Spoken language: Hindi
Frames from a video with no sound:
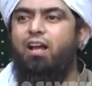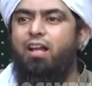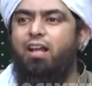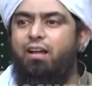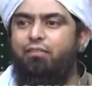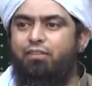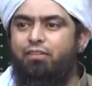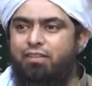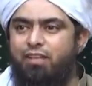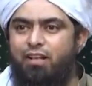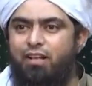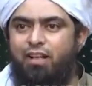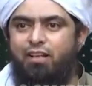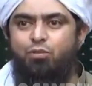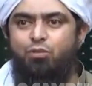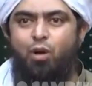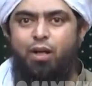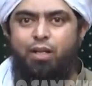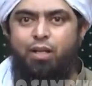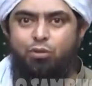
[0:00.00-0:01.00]
अल्लाह फसल
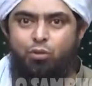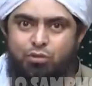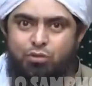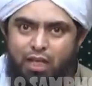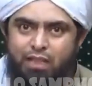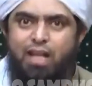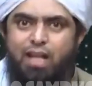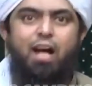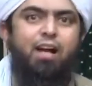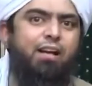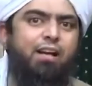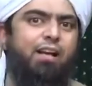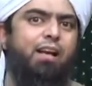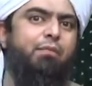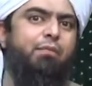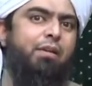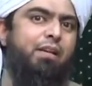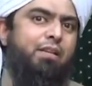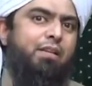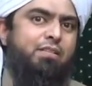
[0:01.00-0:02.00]
नाल तो ज्यादा अकल
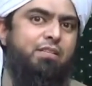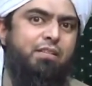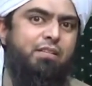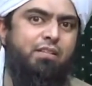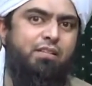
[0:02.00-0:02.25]
है मेरे